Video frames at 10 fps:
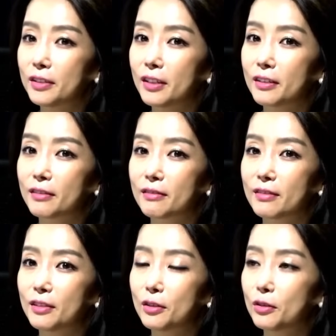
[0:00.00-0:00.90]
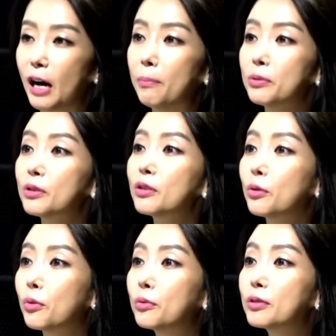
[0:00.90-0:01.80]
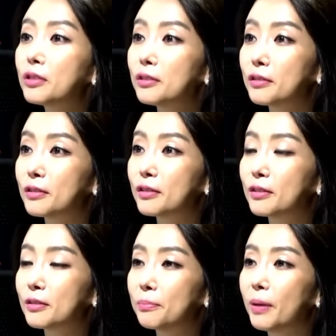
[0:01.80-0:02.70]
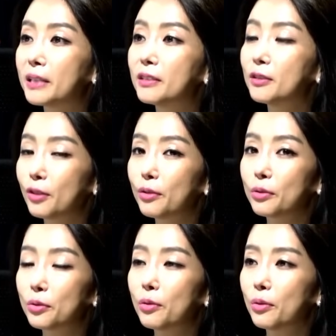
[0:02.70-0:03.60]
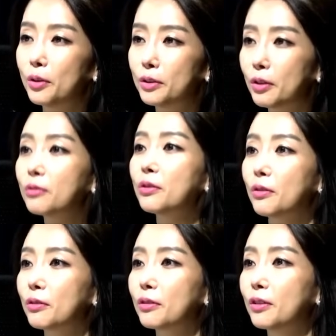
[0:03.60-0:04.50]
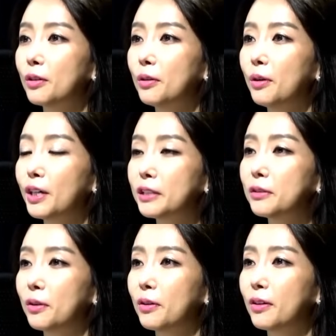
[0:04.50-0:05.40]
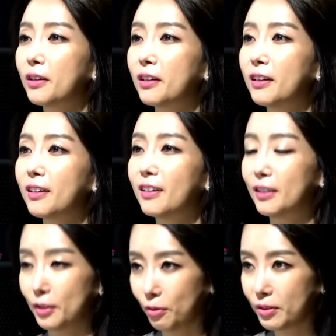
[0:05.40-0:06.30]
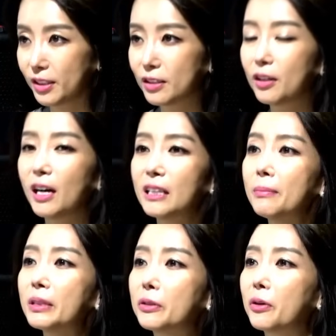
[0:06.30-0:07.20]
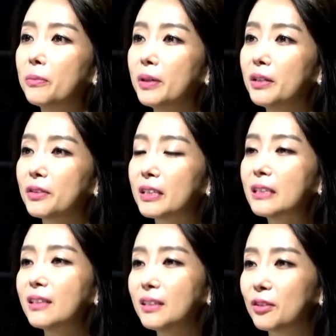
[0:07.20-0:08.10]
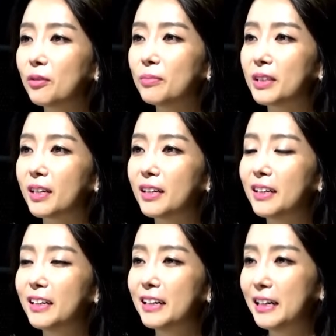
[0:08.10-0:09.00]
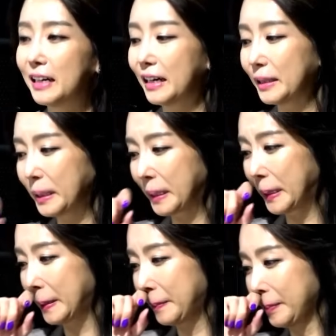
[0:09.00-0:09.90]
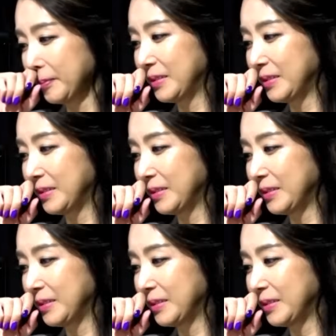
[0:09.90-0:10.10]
그냥 그 아포스티오 공증 음. 받은 서류로 성적 확인서 음. 정리 그거 하나만 열면 끝나는 음. 겁니다. 아, 네.